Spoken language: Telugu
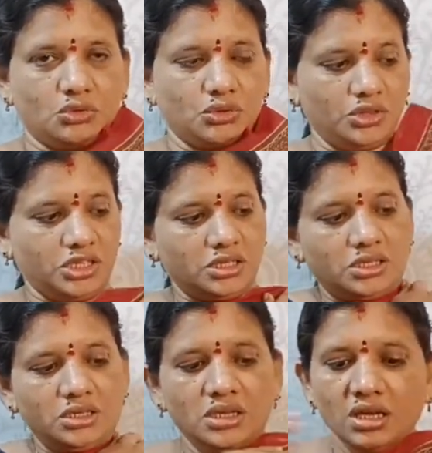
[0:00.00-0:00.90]
అవుతుంది
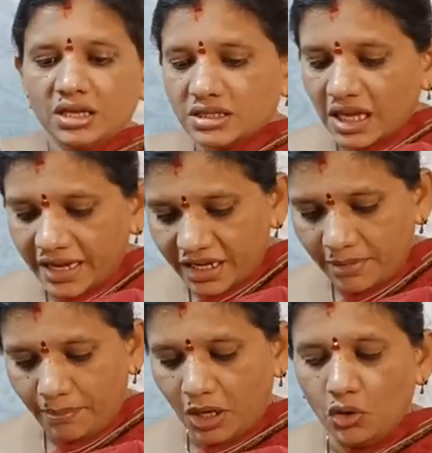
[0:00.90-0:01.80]

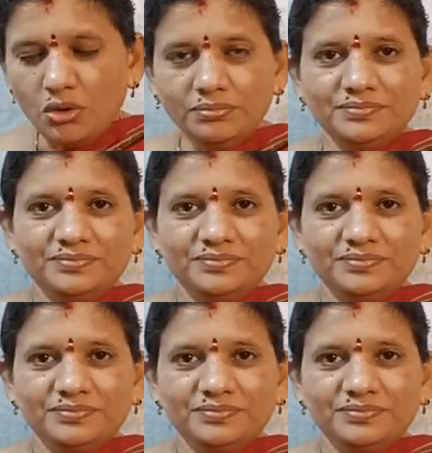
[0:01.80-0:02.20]
శారీకి పళ్ళు